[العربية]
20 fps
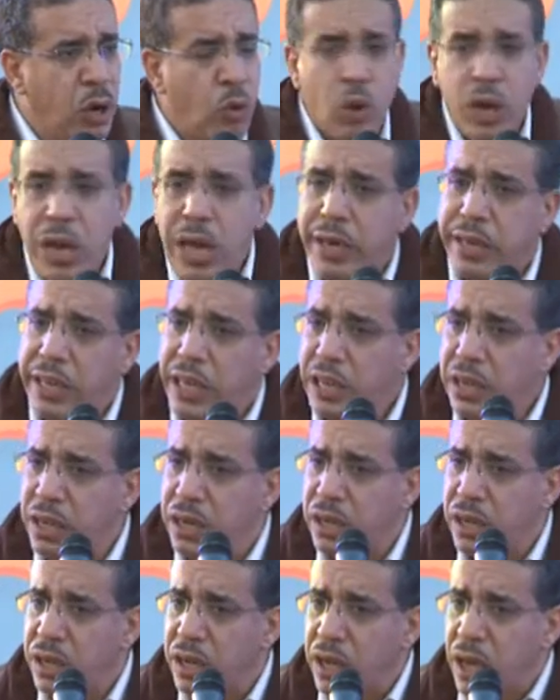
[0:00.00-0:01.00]

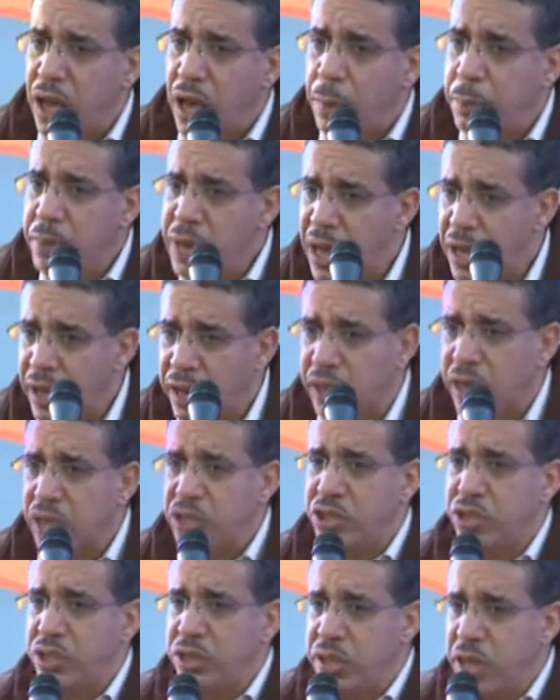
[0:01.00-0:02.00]
ولكن أبناء
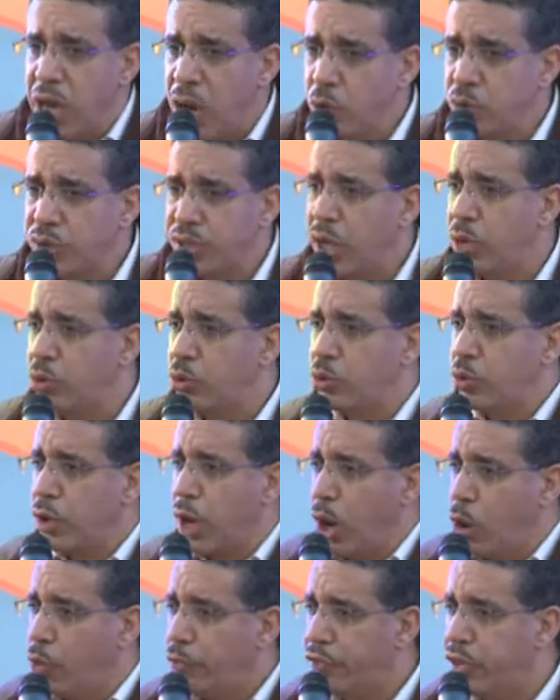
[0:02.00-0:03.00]
الراشدية
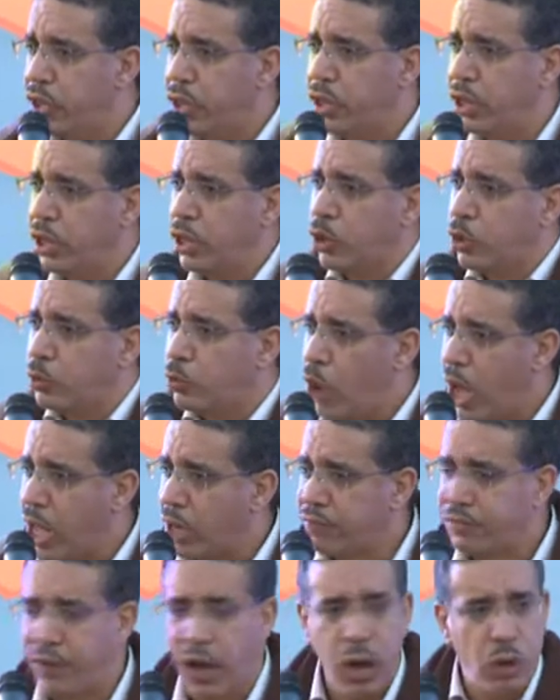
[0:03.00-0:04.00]
وزاقورة وفيقيق وبو
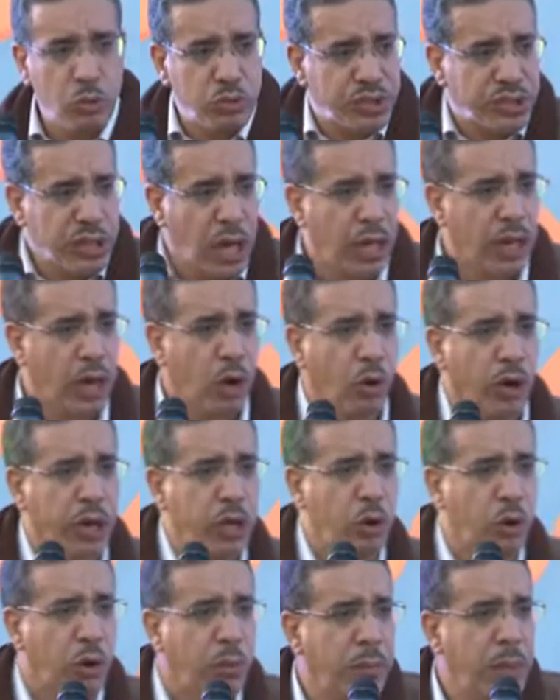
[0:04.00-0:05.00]
عرفة والصحراء
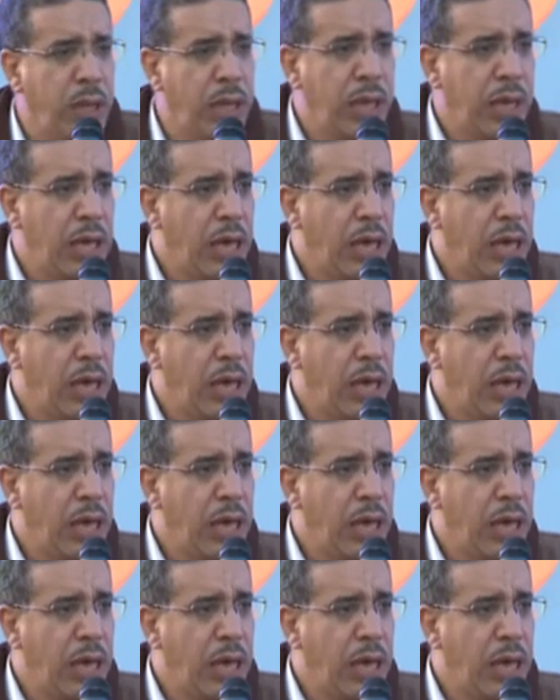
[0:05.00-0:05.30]
وغيرهم